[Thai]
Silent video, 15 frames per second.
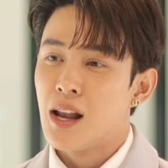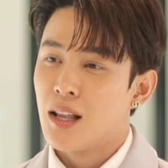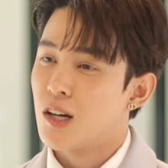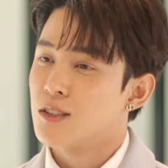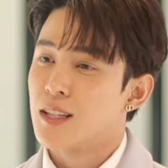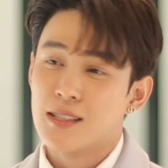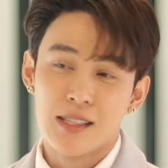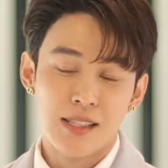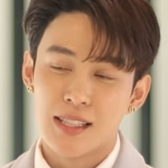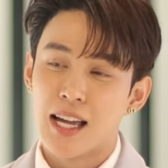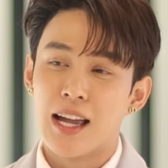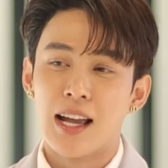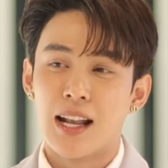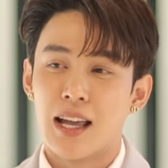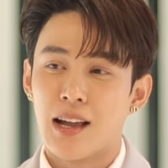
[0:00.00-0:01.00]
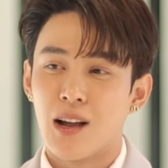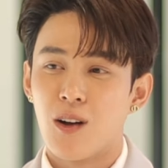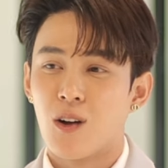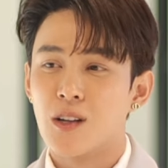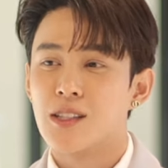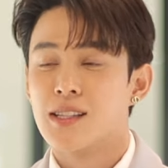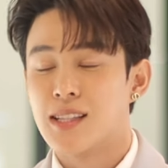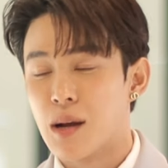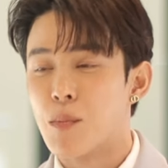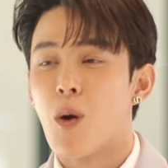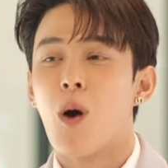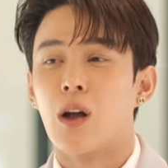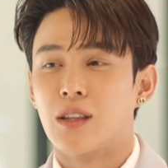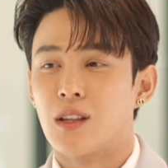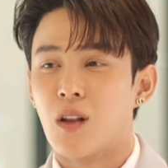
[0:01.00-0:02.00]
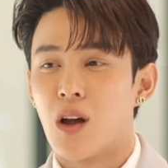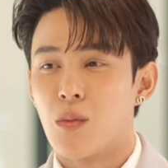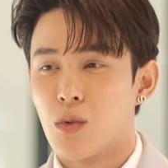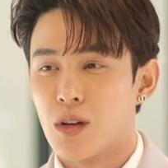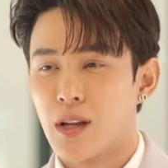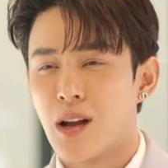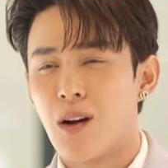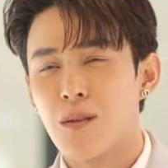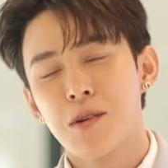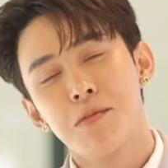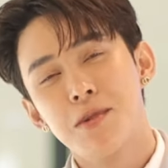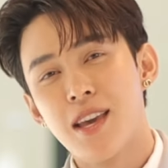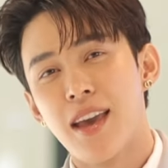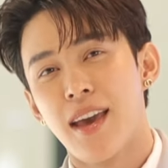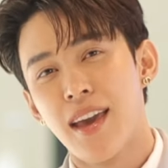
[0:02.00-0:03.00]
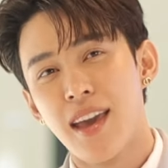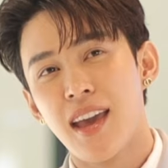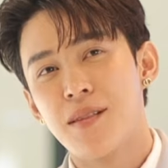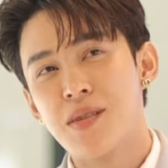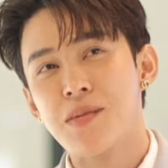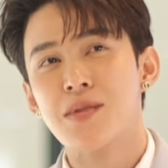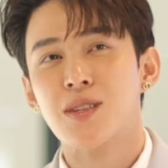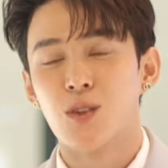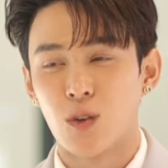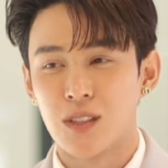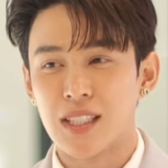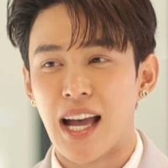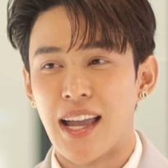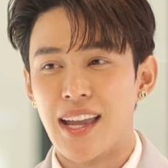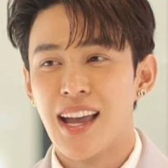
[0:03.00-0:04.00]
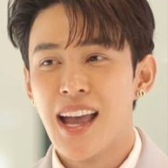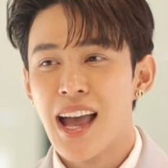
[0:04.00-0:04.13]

เราตัดสินใจอะไรเขาก็จะซัพพอร์ตตลอดหมดเลย เขาไม่มีเอ๊ะ ไม่มีสงสัย